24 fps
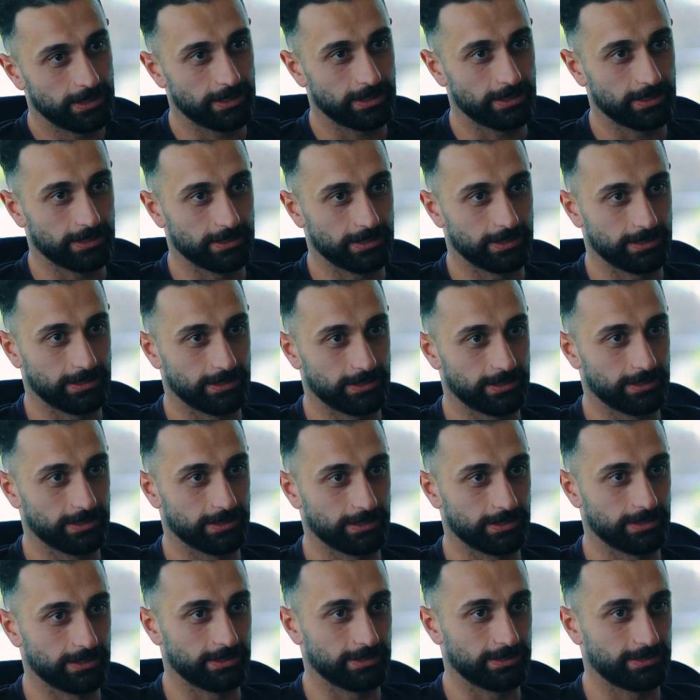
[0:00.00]
Ee,
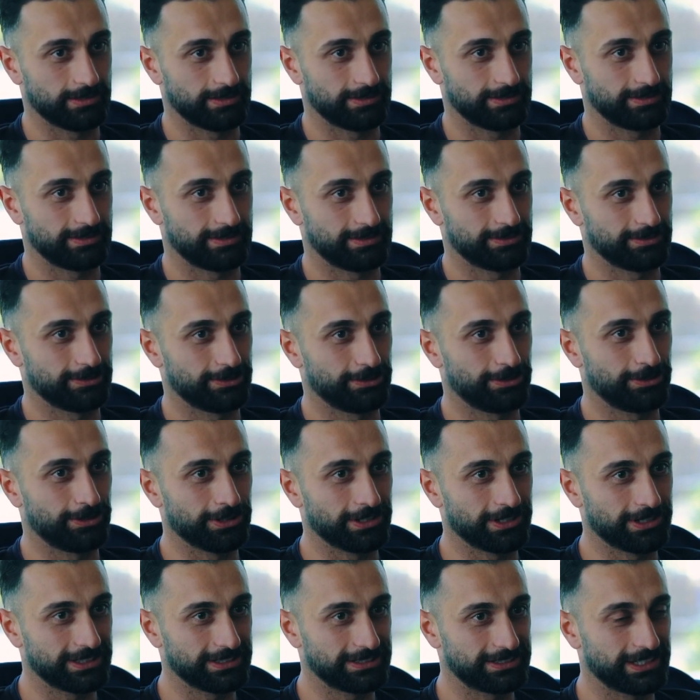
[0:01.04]

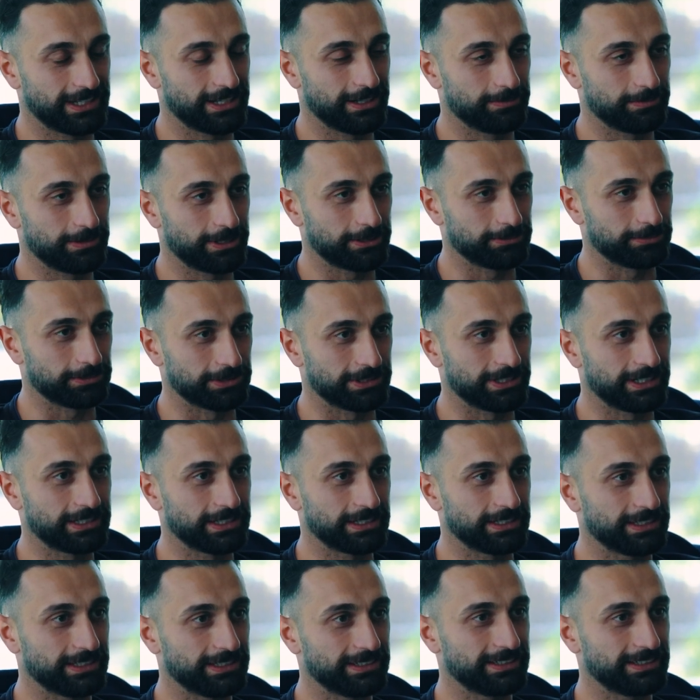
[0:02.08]
ona da selamlar buradan.